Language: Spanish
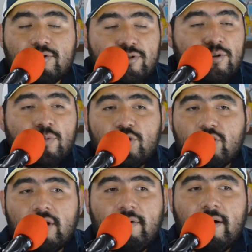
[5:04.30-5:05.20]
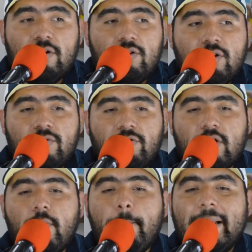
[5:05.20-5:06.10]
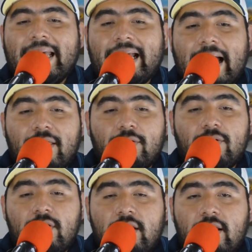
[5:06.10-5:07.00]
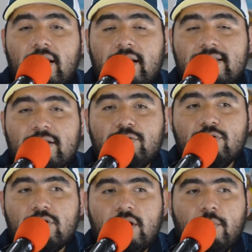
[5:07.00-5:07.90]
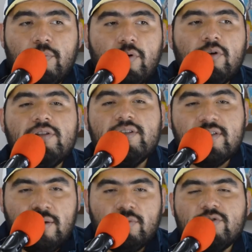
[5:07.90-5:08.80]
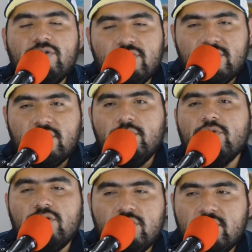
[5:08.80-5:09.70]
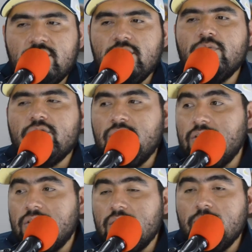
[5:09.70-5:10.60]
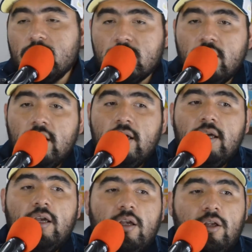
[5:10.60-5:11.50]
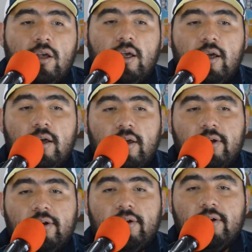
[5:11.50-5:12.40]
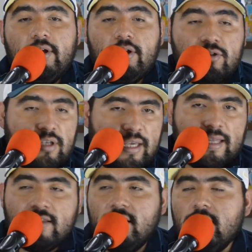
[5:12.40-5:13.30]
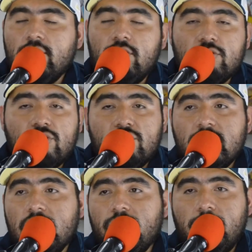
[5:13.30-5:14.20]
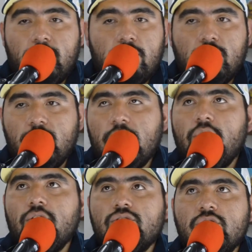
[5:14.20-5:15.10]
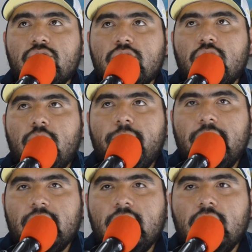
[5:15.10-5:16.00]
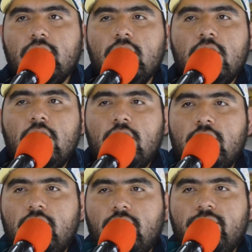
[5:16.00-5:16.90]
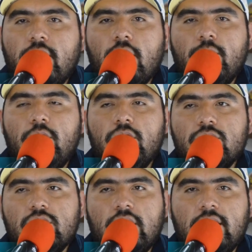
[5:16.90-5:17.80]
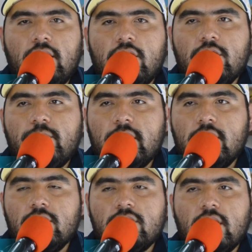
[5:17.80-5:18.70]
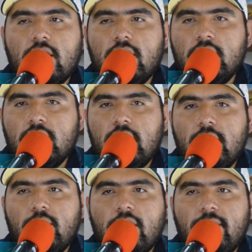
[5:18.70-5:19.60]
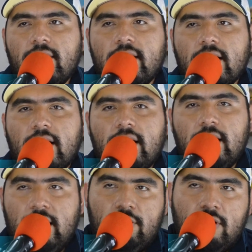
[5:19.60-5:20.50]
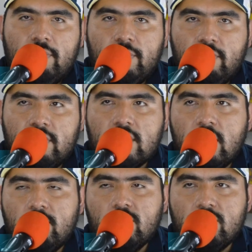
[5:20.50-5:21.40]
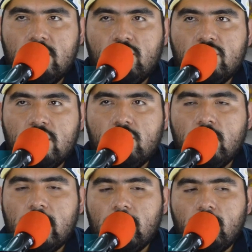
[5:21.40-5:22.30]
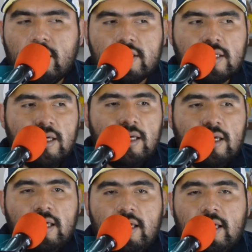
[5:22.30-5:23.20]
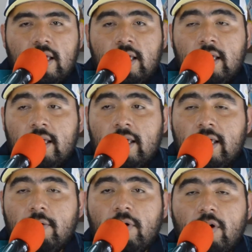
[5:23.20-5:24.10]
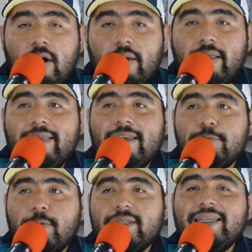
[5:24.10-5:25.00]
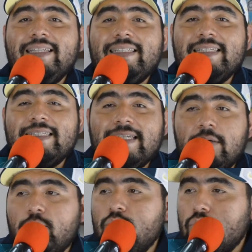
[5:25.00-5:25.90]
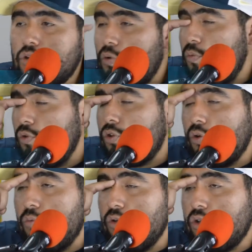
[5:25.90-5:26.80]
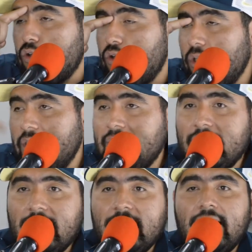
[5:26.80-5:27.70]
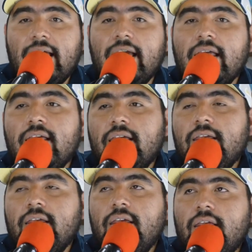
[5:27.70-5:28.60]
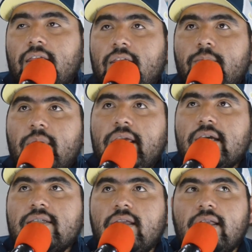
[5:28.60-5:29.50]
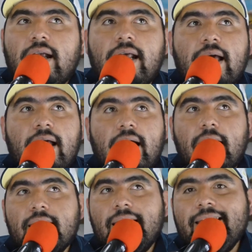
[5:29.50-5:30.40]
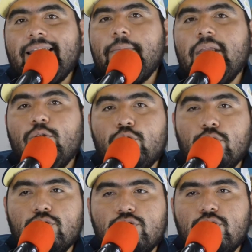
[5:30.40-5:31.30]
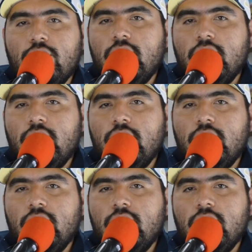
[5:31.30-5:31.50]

costó mucho trabajo, fue complicado el segundo tiempo, insistimos, insistimos, insistimos, insistimos. Eh, ellos seguían teniendo los 11 y tuvieron los 11 todo el partido. No fue como en los anteriores partidos que teníamos la ventaja y no la aprovechábamos de 11 jugadores. Y bueno, después de insistir mucho, mucho, mucho y de que Viñas entrara 30 minutos